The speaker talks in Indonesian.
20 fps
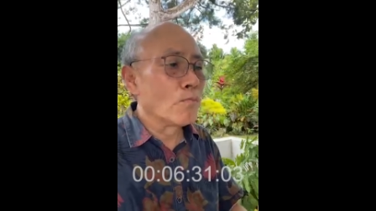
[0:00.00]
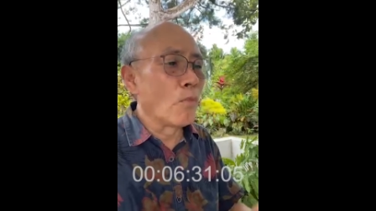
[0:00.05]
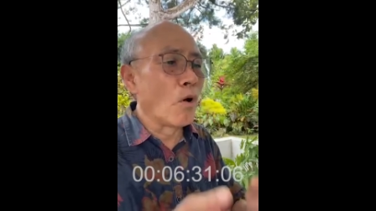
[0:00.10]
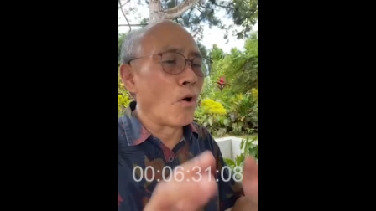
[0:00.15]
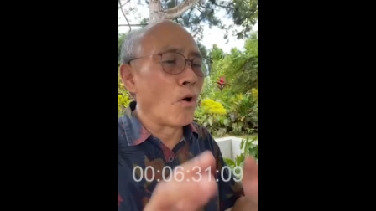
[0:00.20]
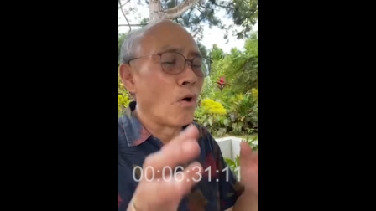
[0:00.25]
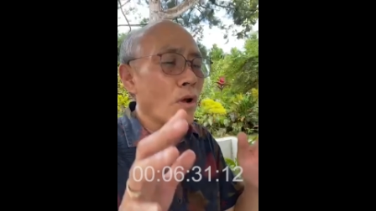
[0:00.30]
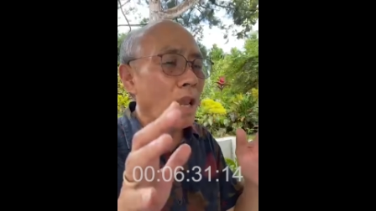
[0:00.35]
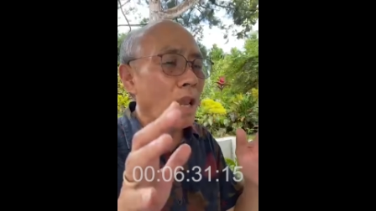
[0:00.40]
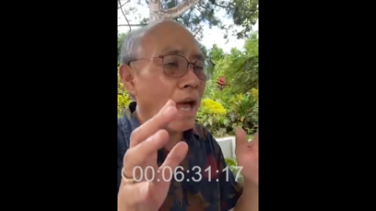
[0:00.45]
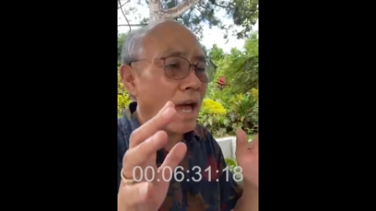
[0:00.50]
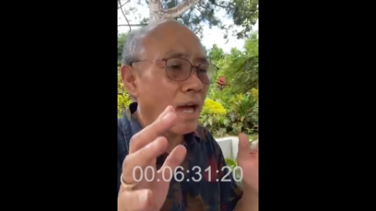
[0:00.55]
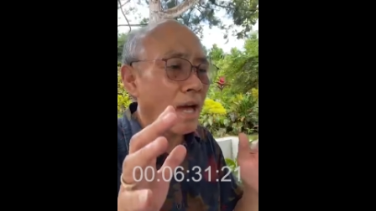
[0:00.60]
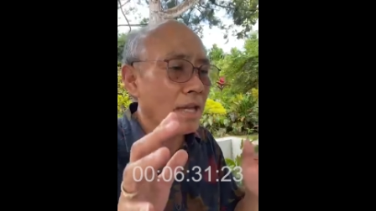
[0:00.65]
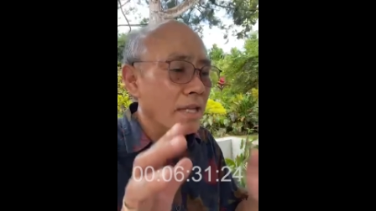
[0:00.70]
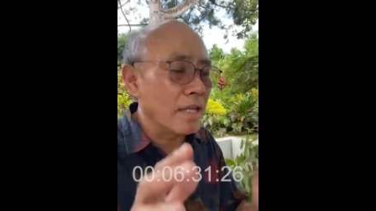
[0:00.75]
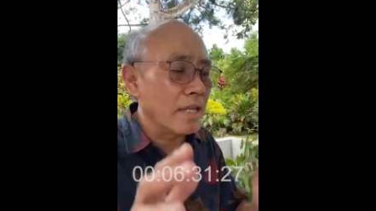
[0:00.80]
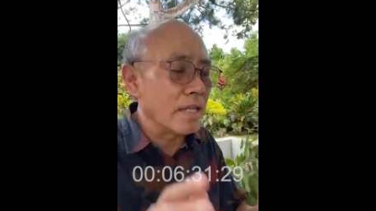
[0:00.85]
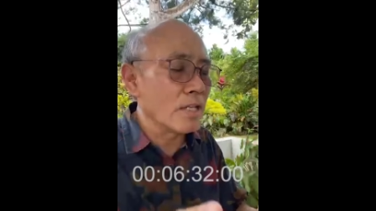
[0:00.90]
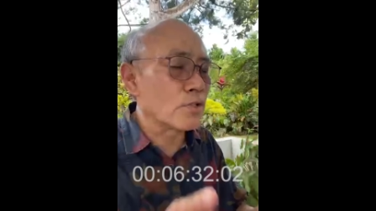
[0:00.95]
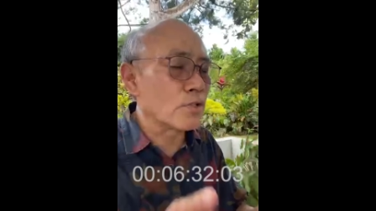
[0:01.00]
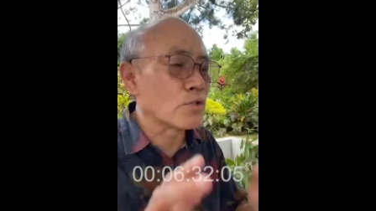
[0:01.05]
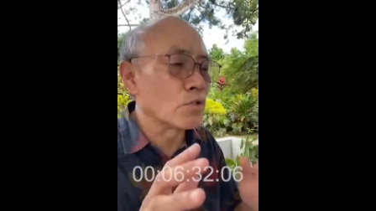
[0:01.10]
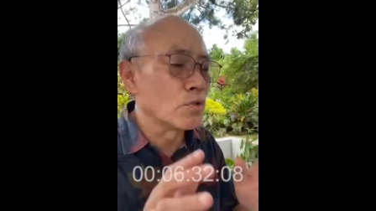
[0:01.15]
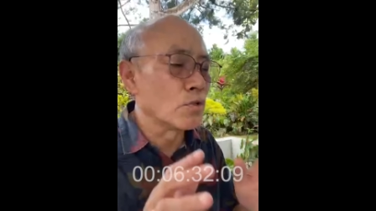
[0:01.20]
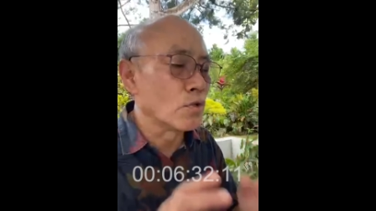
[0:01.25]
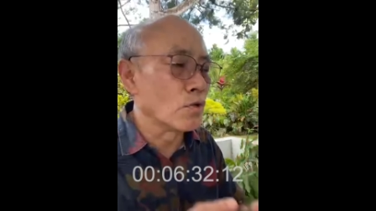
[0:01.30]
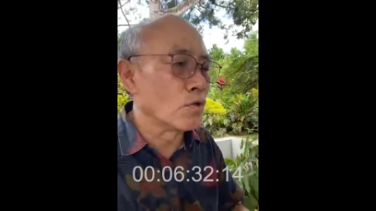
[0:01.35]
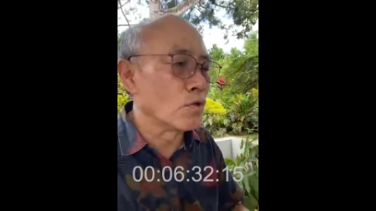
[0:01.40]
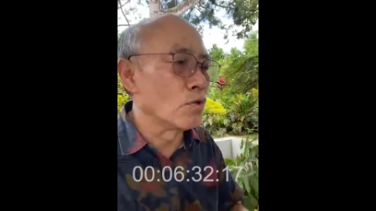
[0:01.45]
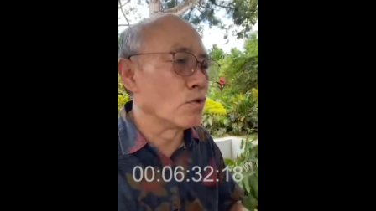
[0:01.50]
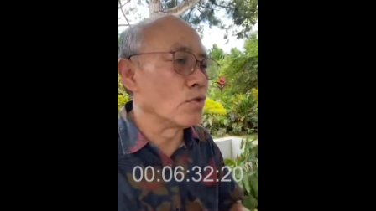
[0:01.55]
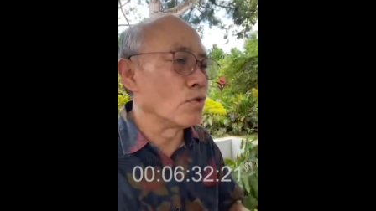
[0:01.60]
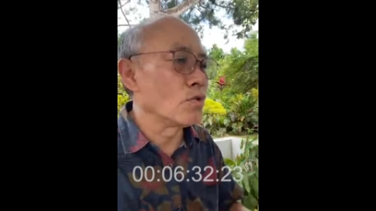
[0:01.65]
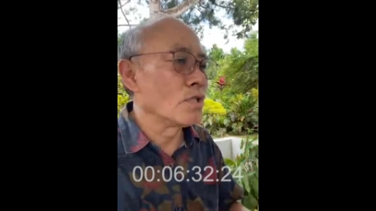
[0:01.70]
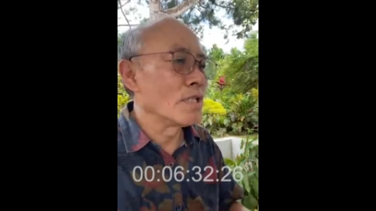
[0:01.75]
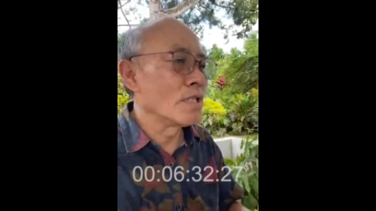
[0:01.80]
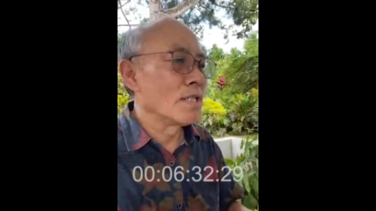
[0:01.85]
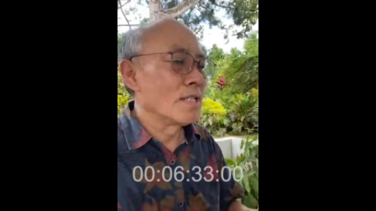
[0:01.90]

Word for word: Mulai dulu